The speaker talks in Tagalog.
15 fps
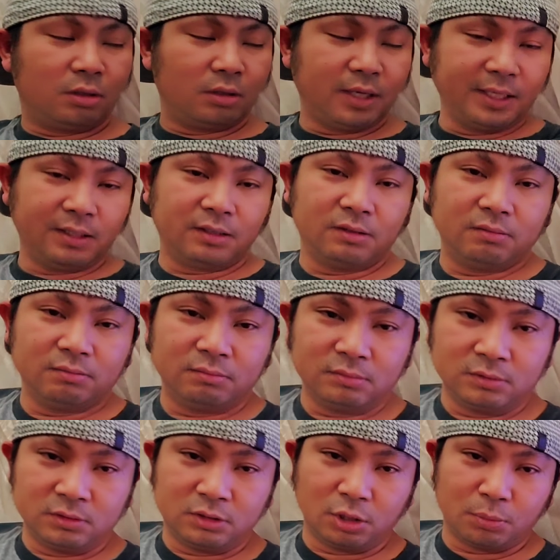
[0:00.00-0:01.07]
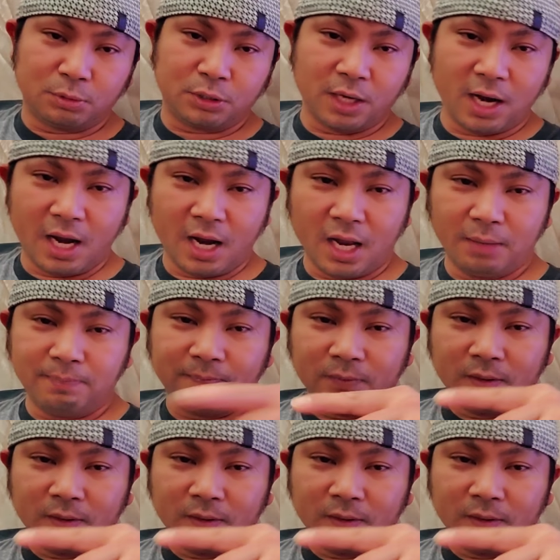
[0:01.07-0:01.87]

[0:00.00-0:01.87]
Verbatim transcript: Alright, subscribe.